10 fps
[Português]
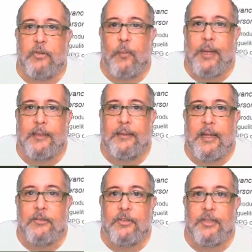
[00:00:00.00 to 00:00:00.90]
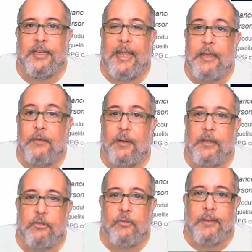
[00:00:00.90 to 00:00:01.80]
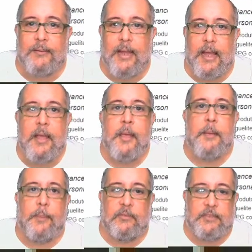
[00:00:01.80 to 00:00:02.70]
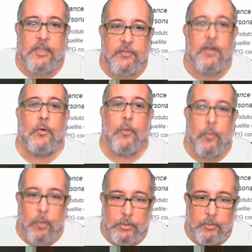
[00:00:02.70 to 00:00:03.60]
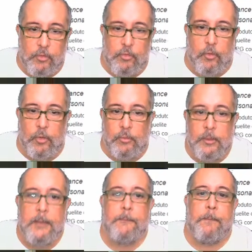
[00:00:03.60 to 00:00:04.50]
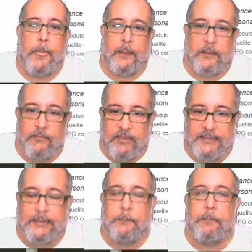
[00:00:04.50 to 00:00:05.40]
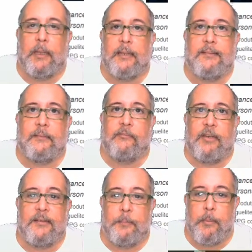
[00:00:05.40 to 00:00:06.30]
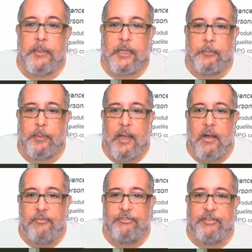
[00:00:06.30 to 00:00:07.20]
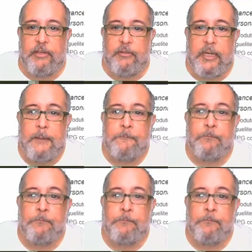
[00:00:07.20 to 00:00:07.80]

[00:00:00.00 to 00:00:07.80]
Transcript: de qualidade em qualidade 4K. Para vocês ver outro jogo que vai ser, pela, vai ser publicado pela Half Fury,